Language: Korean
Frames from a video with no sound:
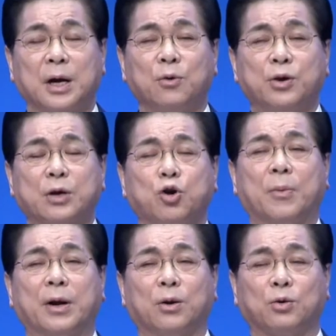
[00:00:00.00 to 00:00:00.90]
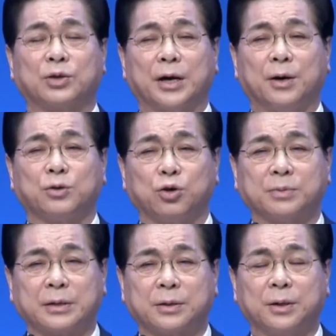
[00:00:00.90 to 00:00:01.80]
우리의 교만을 용서하여
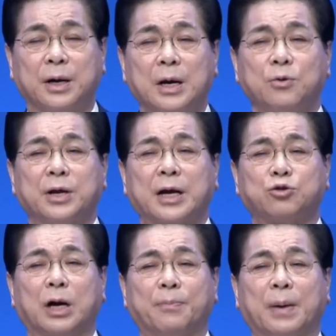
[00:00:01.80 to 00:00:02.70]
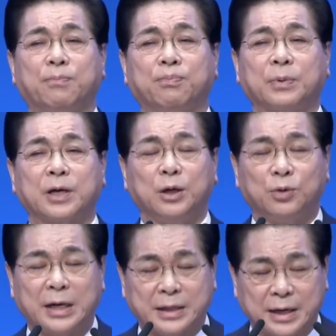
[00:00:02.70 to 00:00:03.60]
주옵소서. 우리가 주 앞에
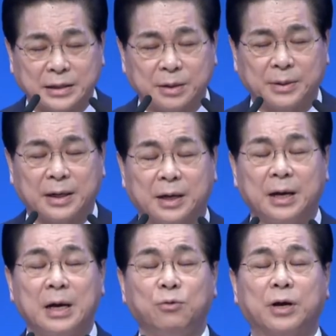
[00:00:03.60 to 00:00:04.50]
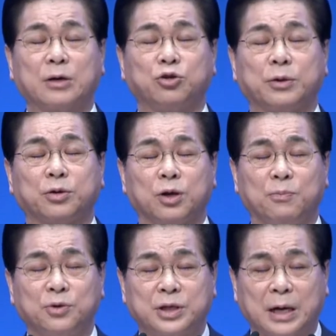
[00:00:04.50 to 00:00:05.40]
기도하지 않았습니다. 우리가 주의 뜻을
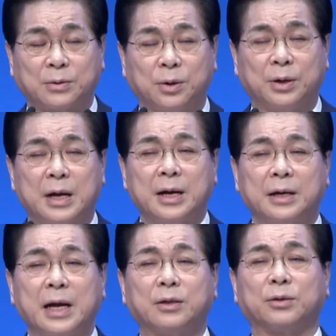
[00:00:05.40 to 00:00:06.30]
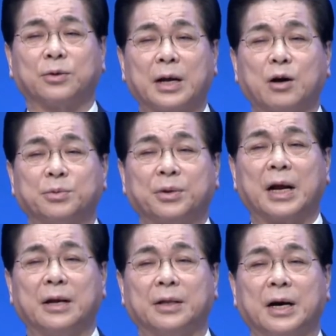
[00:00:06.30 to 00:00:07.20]
묻지 않고 내 뜻과 내거을
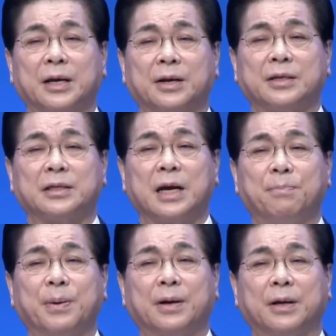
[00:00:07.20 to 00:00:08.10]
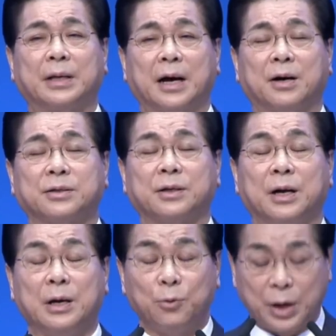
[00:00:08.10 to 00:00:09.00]
하려다가 이런 참패를 당한 것을
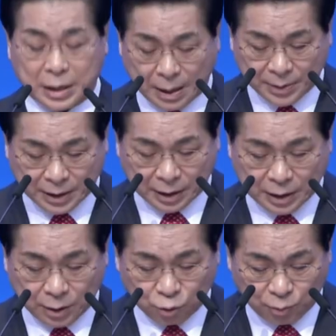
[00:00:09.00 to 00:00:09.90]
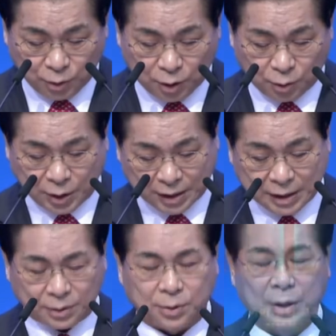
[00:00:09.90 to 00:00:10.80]
회개합니다. 눈물로
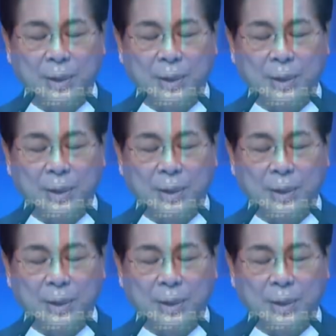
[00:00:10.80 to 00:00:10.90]
회개하고